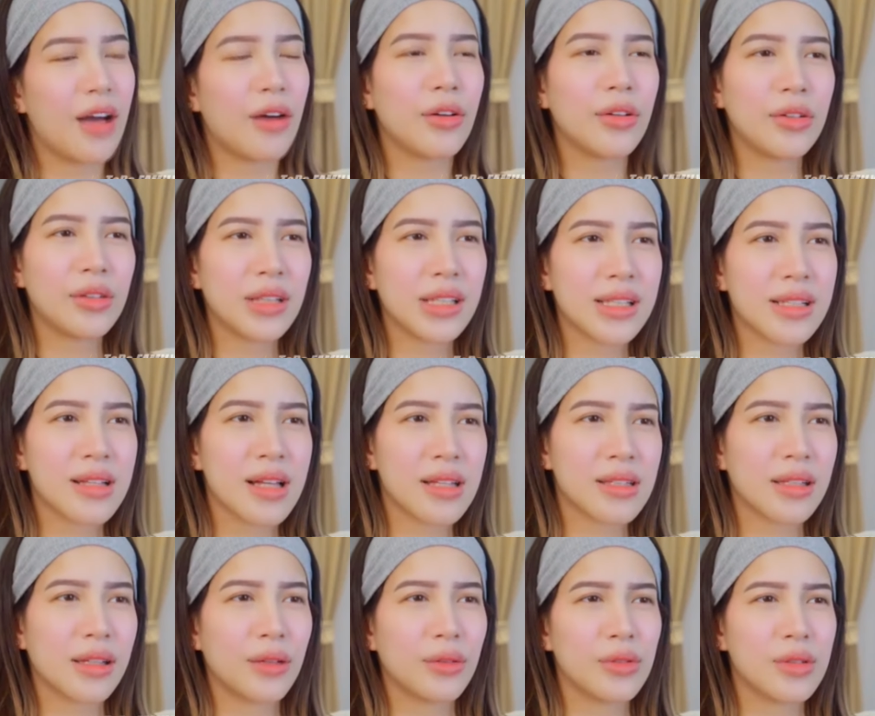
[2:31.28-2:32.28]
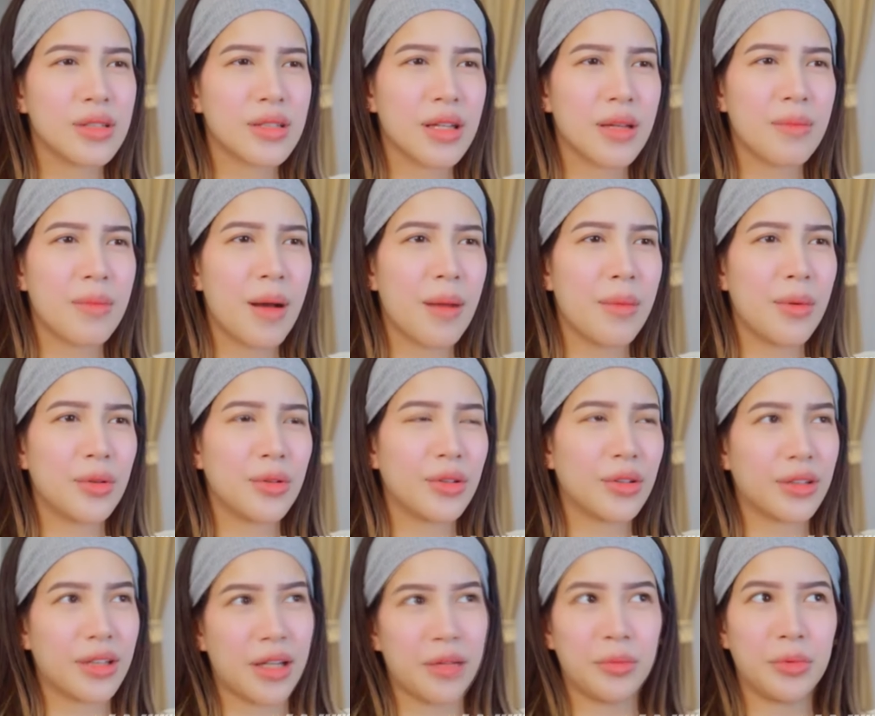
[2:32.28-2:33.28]
ako yung nagsasayaw dun sa ibabaw
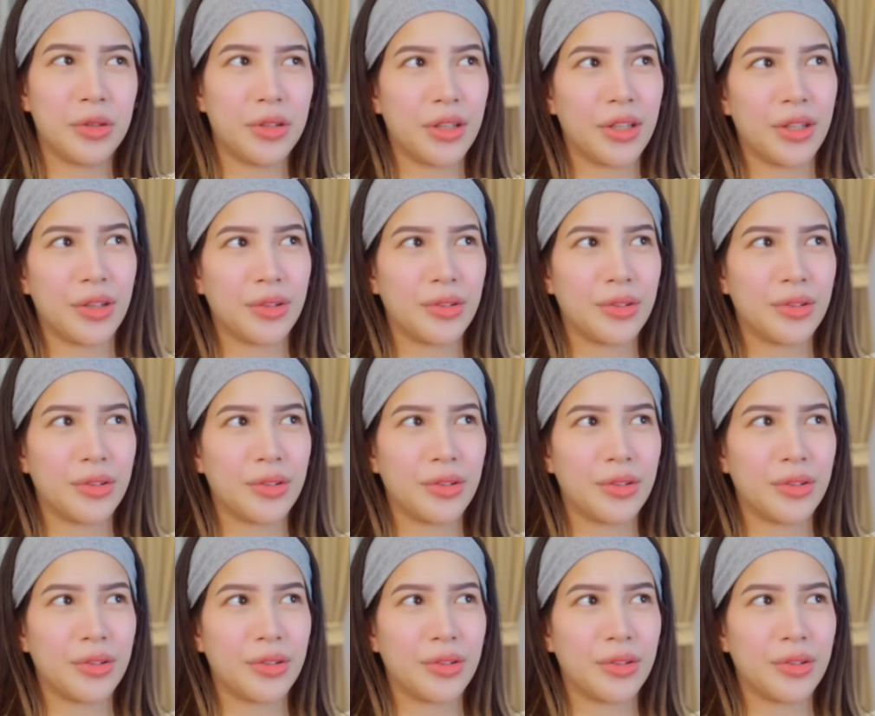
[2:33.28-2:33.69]
ng table na